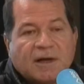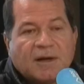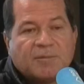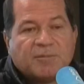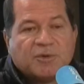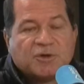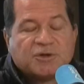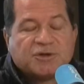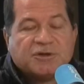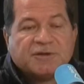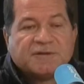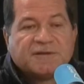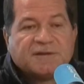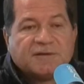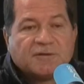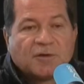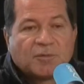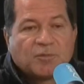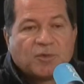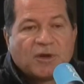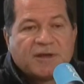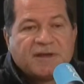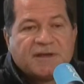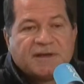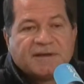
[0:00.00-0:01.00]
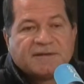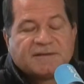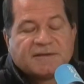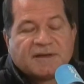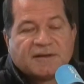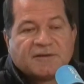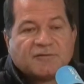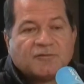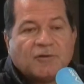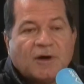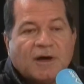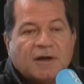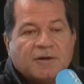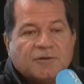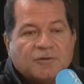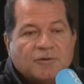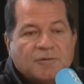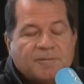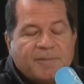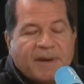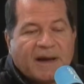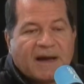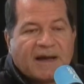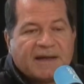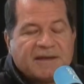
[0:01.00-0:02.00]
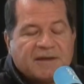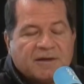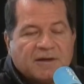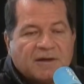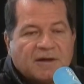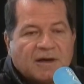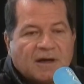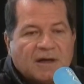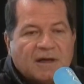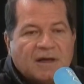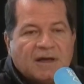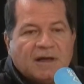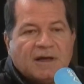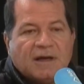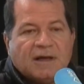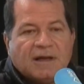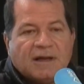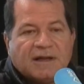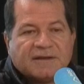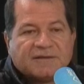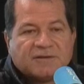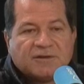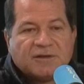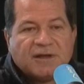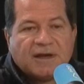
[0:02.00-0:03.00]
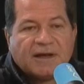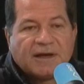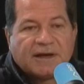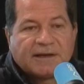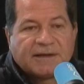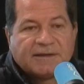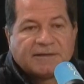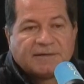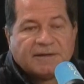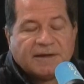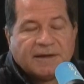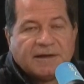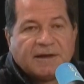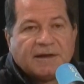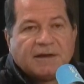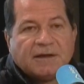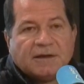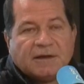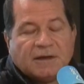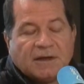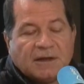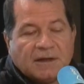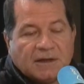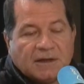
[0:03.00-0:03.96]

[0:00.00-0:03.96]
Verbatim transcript: la poche de ses employés. Ça se voit nulle part ailleurs. La solidarité. Dans le privé, c'est ce qui est